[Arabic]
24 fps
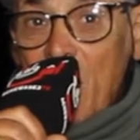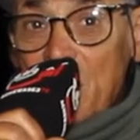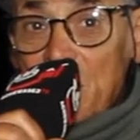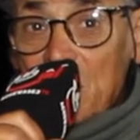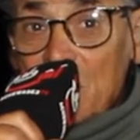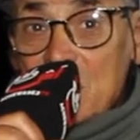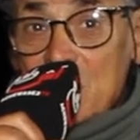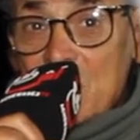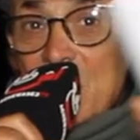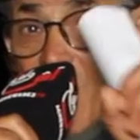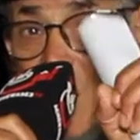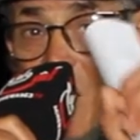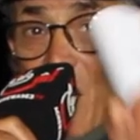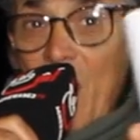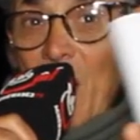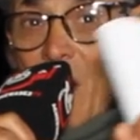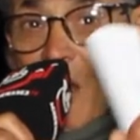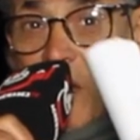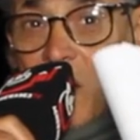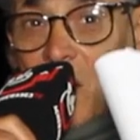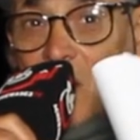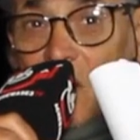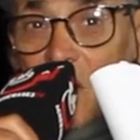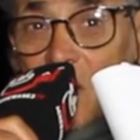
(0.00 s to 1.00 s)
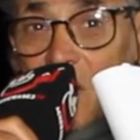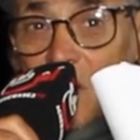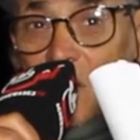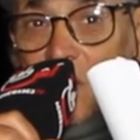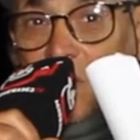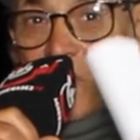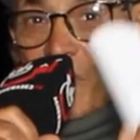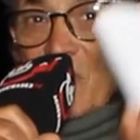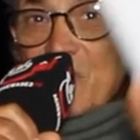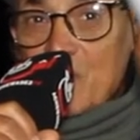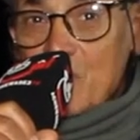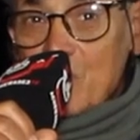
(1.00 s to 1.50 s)
انت
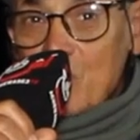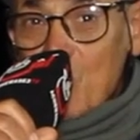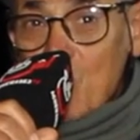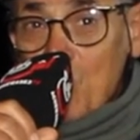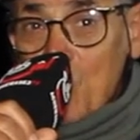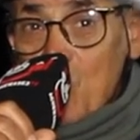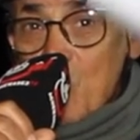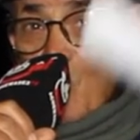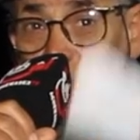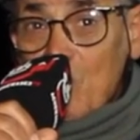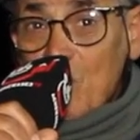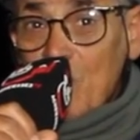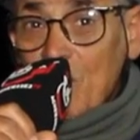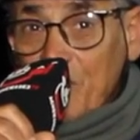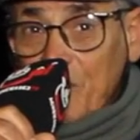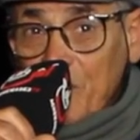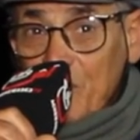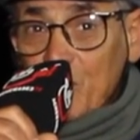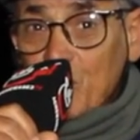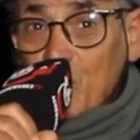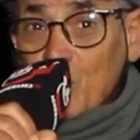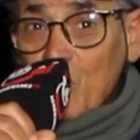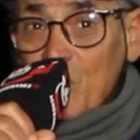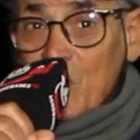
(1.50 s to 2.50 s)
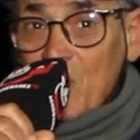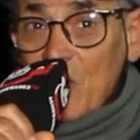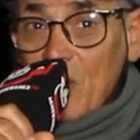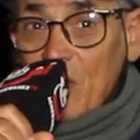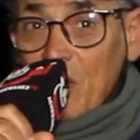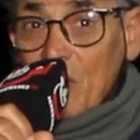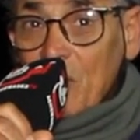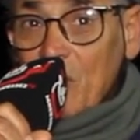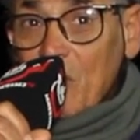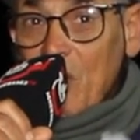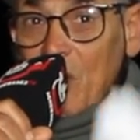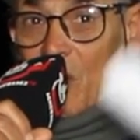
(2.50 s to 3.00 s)
مسؤول في
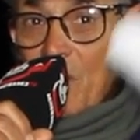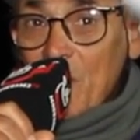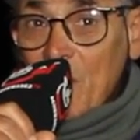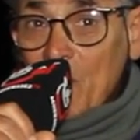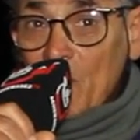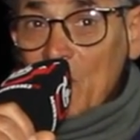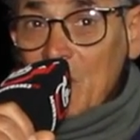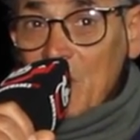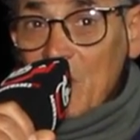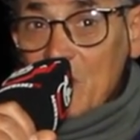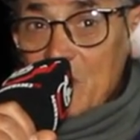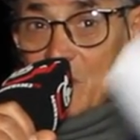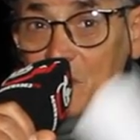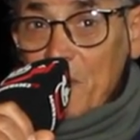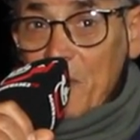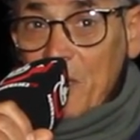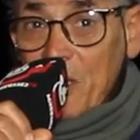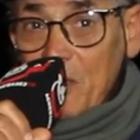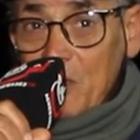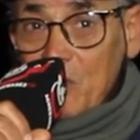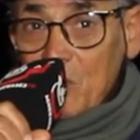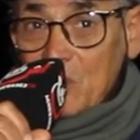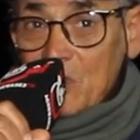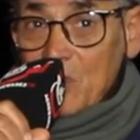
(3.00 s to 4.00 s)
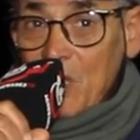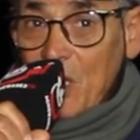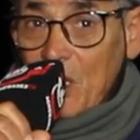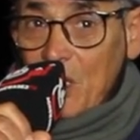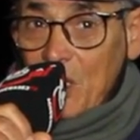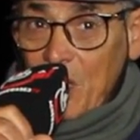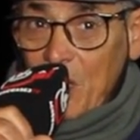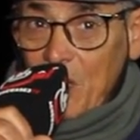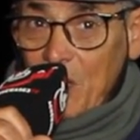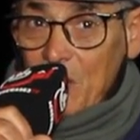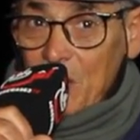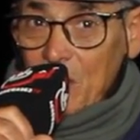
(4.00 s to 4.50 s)
الدنيا وامام الله سبحانه
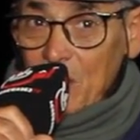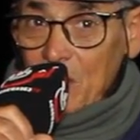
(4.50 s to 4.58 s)
وتعالى